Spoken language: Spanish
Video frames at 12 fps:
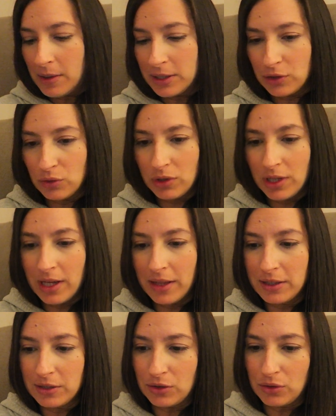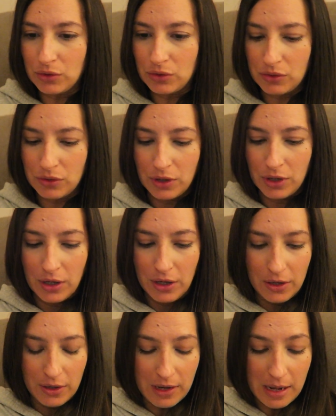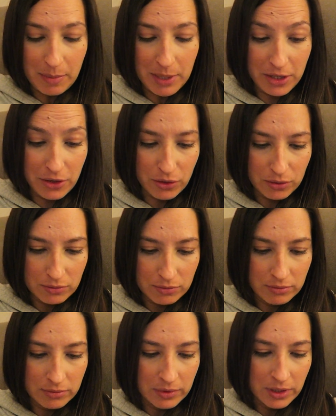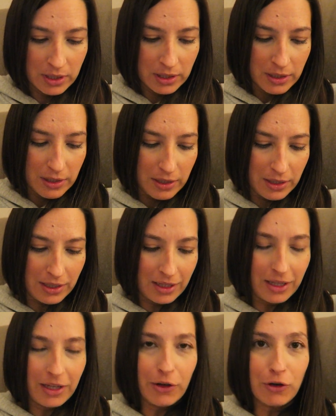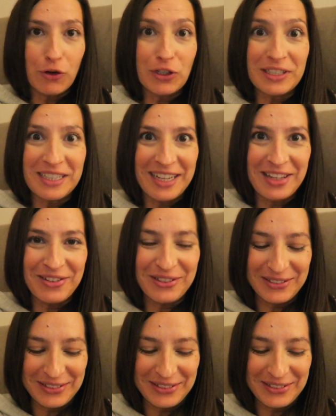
ver si un día de estos la pillo y os lo enseño.